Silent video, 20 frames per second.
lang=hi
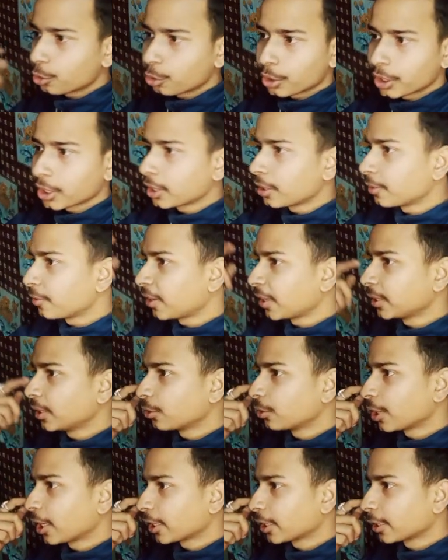कोहरे का
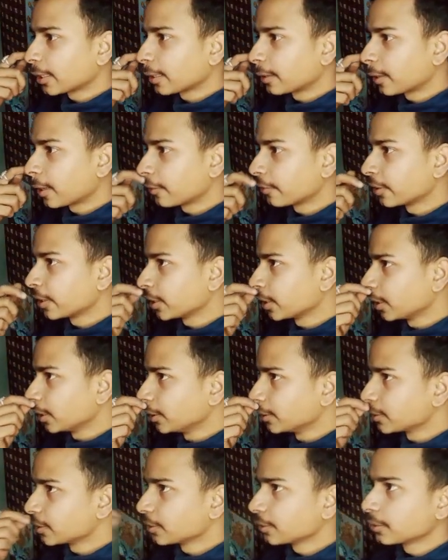फायदा उठा के ड्राइवर निकल
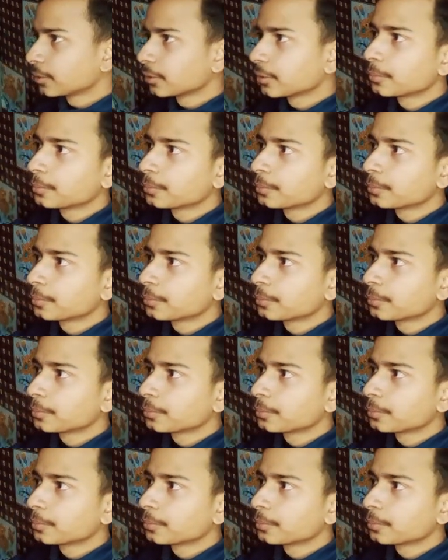गया